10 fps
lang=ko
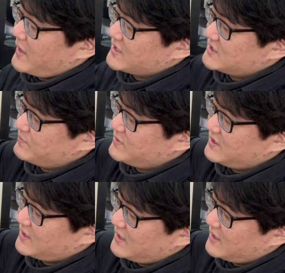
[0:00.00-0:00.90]

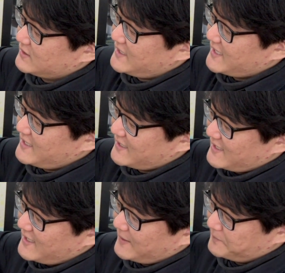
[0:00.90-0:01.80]
120mm가
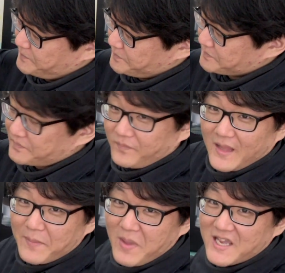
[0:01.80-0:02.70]
3개니까
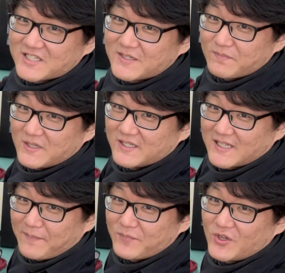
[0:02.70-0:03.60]
120mm
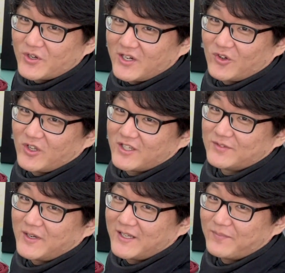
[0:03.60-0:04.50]
3열이라고 얘기를
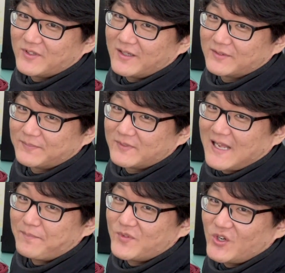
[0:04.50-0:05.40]
많이 합니다.
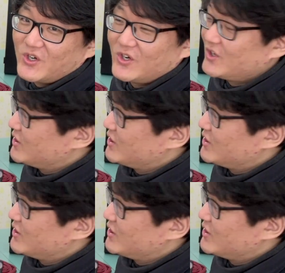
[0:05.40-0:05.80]
3열.